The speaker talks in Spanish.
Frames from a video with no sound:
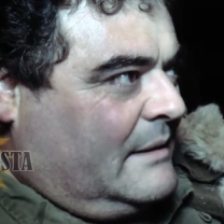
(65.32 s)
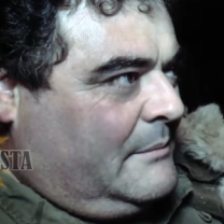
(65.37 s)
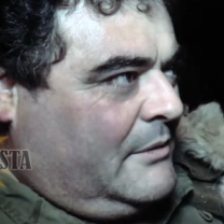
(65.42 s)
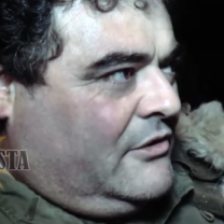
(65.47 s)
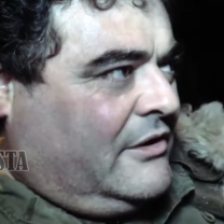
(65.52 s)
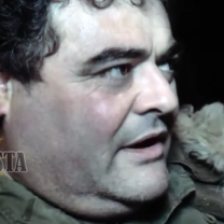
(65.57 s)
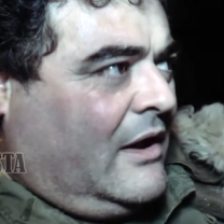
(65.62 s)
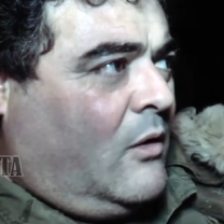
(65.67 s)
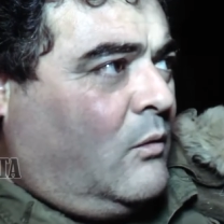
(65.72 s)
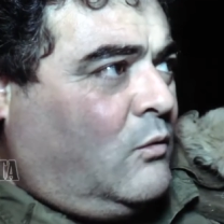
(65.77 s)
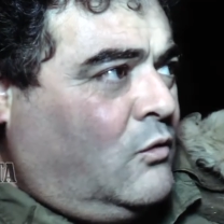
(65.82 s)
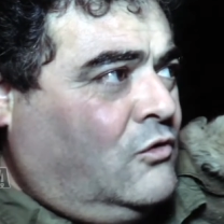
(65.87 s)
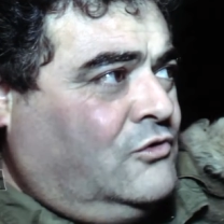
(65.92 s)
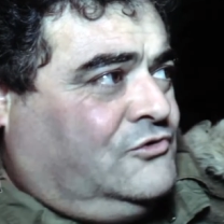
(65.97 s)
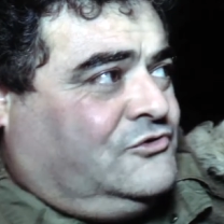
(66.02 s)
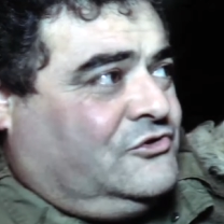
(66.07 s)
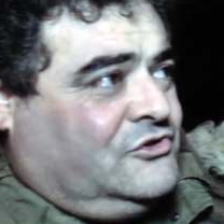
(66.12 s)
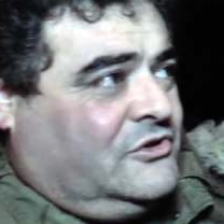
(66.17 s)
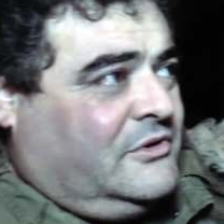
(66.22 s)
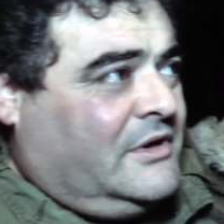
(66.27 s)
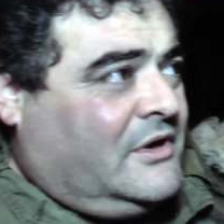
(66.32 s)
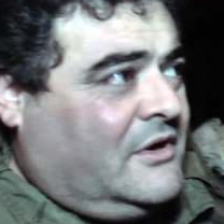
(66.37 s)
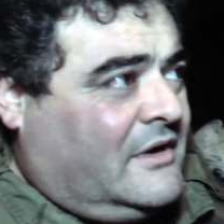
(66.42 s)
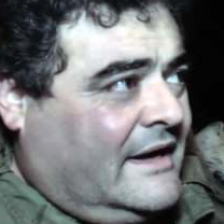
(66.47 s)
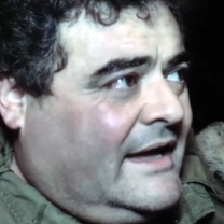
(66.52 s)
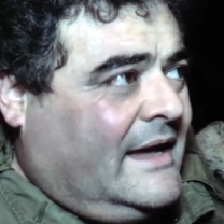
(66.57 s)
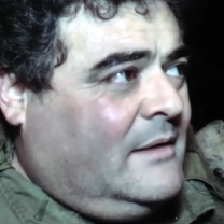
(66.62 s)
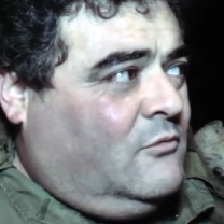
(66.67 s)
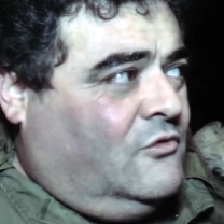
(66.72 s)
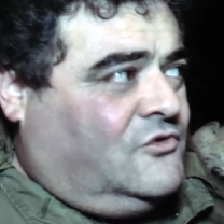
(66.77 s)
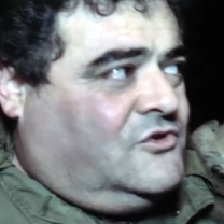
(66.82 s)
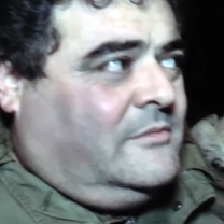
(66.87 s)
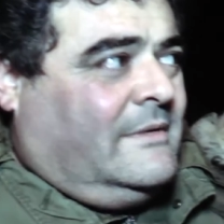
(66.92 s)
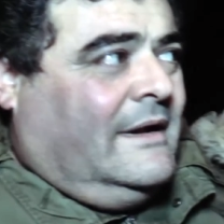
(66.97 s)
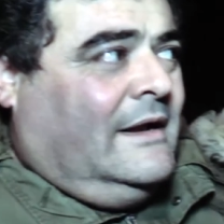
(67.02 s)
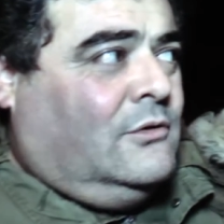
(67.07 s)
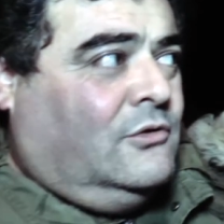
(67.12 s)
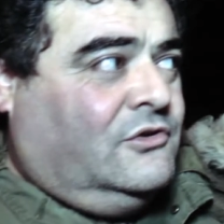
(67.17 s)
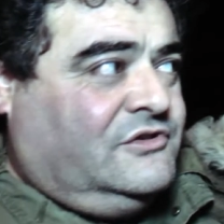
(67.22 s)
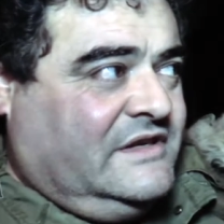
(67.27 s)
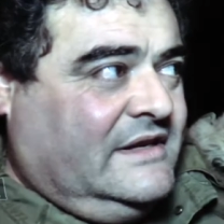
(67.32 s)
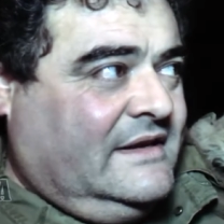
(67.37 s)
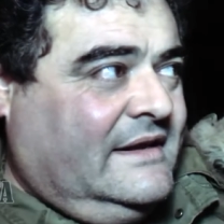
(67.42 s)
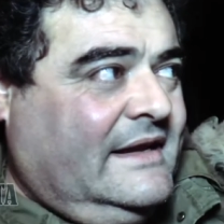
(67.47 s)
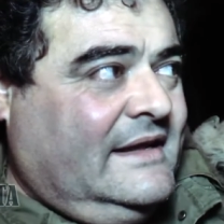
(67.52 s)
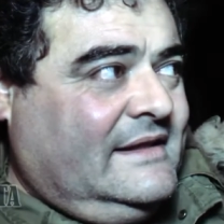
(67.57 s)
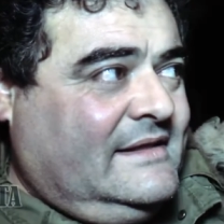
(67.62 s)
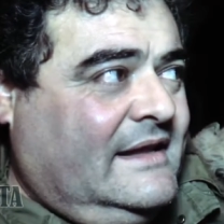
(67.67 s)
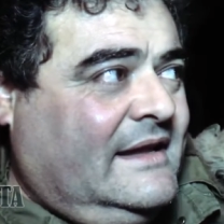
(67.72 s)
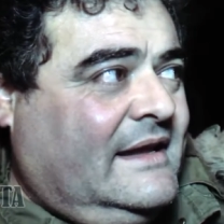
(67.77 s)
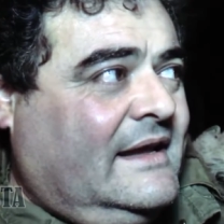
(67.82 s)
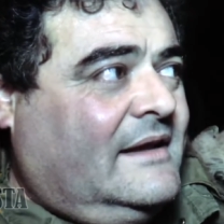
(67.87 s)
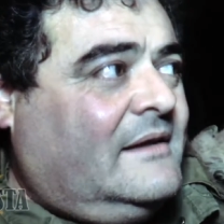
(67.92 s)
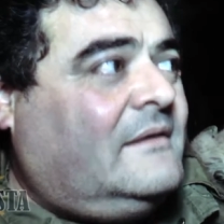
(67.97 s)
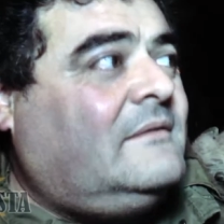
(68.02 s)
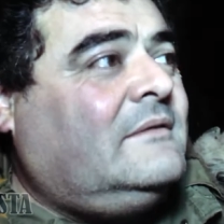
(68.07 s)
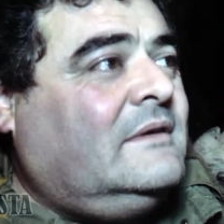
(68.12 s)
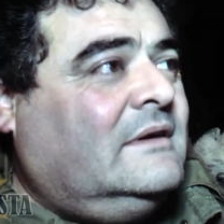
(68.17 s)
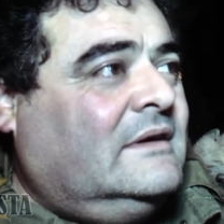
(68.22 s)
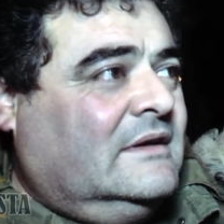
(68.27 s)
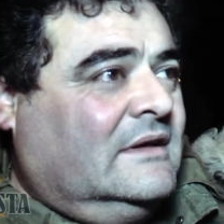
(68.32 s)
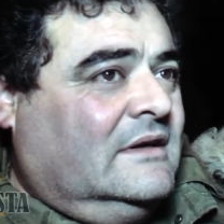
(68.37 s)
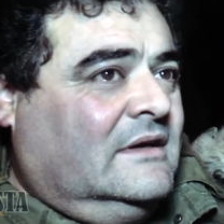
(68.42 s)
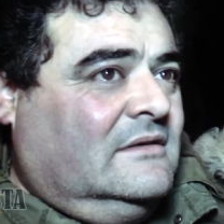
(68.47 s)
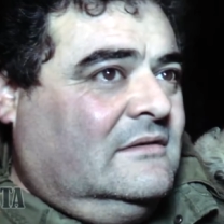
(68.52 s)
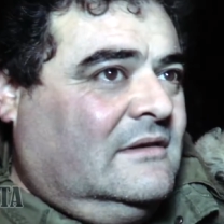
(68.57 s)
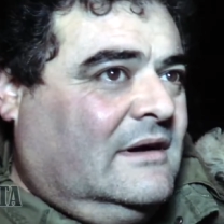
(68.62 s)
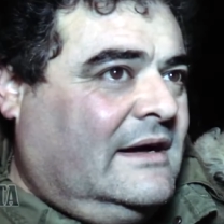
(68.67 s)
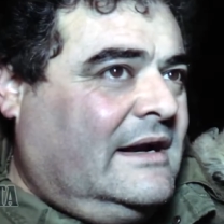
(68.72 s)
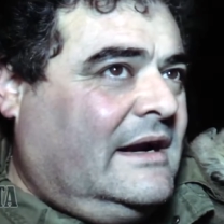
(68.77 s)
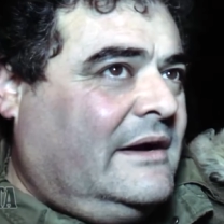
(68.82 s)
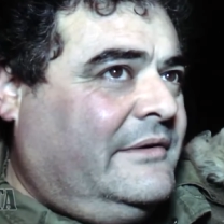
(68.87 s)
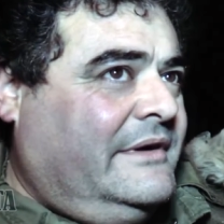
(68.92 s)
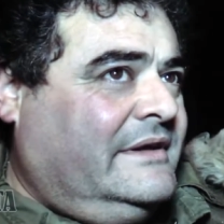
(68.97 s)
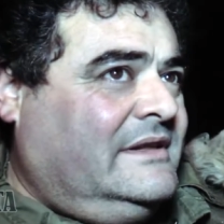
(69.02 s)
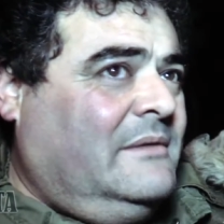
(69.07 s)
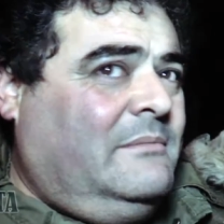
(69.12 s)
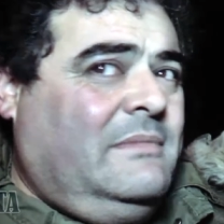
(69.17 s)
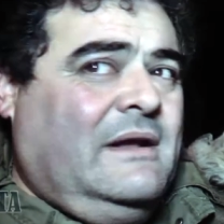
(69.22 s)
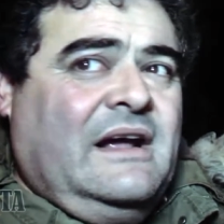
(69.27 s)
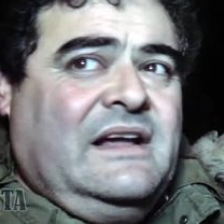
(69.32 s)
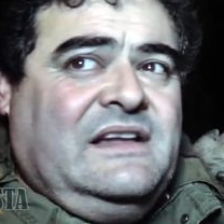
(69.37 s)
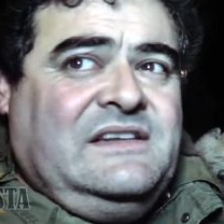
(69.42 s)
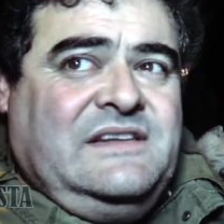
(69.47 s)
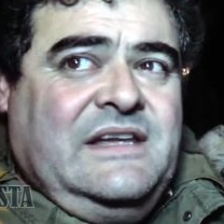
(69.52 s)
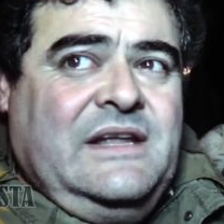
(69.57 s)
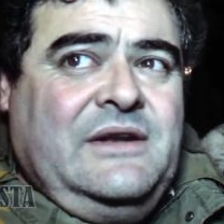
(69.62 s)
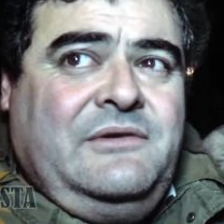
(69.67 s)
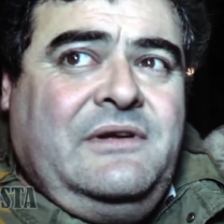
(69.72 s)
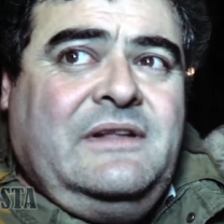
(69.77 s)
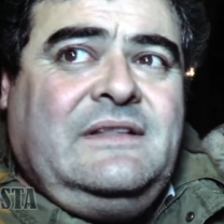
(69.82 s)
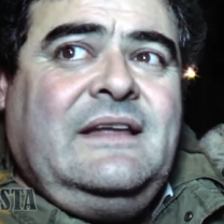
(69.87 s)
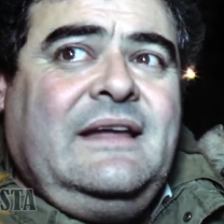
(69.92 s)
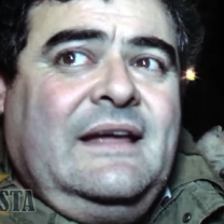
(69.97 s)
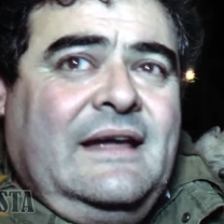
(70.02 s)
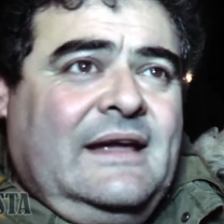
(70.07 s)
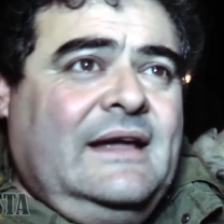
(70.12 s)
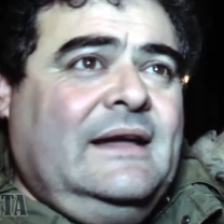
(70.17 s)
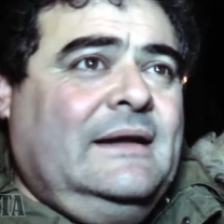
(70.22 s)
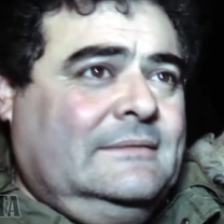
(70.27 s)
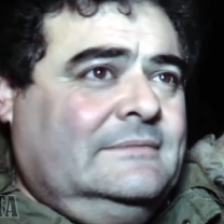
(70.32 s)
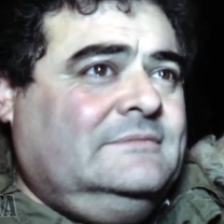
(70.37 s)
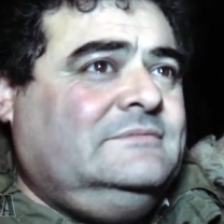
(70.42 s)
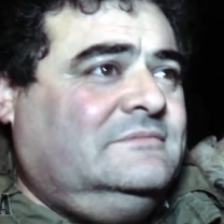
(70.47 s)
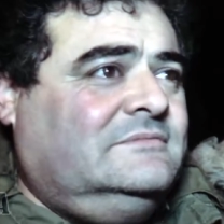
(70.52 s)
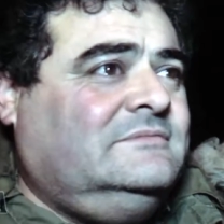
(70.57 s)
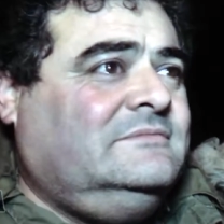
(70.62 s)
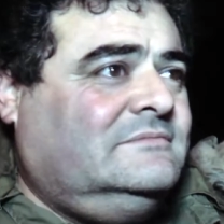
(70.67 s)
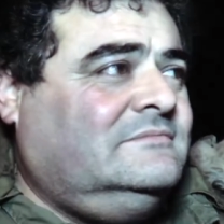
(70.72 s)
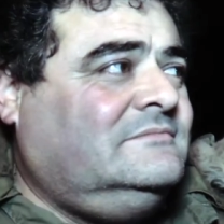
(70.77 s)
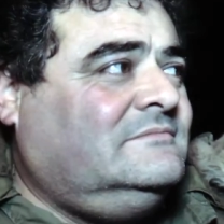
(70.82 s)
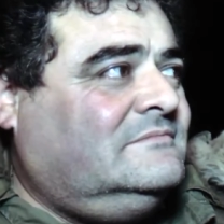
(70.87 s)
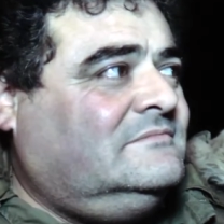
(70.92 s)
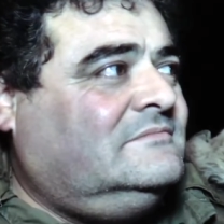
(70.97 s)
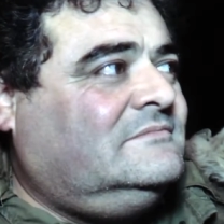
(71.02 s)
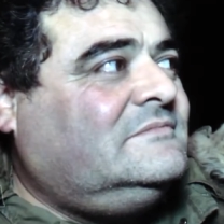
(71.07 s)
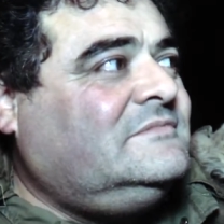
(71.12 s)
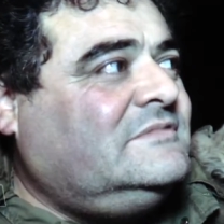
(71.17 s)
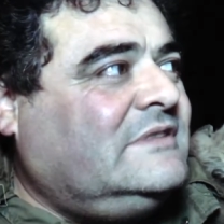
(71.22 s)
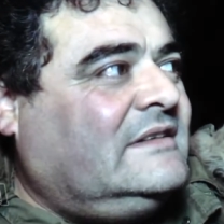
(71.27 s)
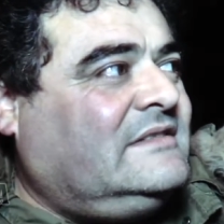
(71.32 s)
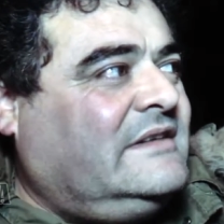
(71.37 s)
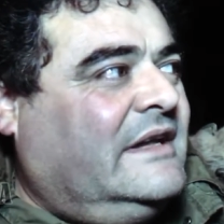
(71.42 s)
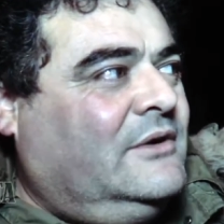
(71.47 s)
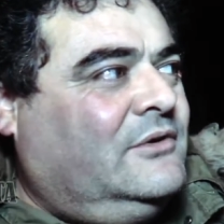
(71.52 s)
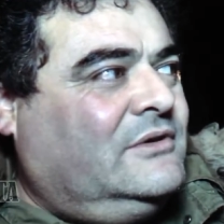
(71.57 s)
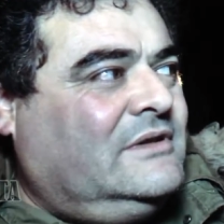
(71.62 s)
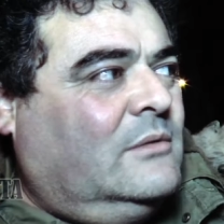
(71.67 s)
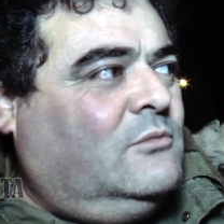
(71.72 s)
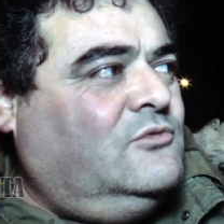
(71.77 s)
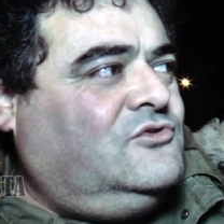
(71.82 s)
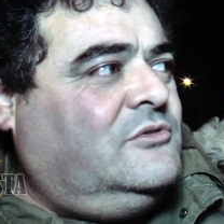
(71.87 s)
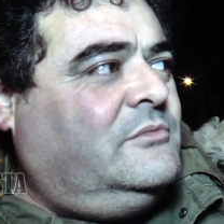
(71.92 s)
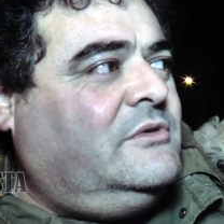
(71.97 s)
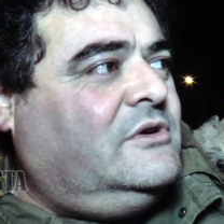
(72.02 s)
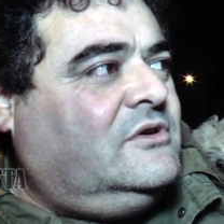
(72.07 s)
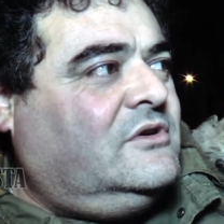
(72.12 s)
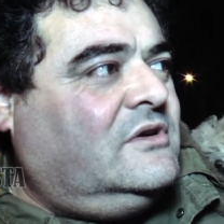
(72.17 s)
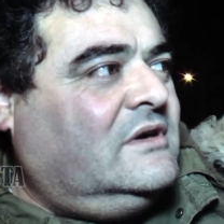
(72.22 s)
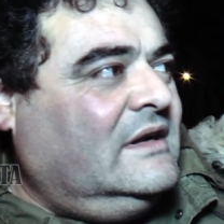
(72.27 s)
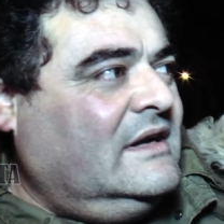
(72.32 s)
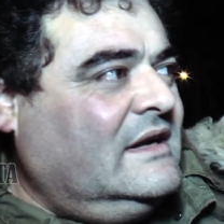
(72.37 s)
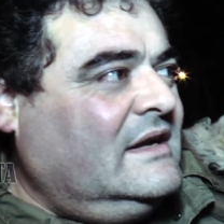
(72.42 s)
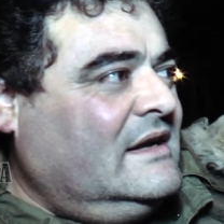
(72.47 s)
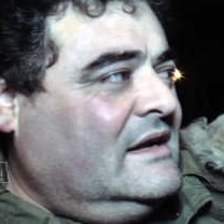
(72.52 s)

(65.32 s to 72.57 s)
ha mejorado mucho, yo veo que hay mucho más luces. Este, ahora con este plan que hicieron, este, se nota mucho mejor.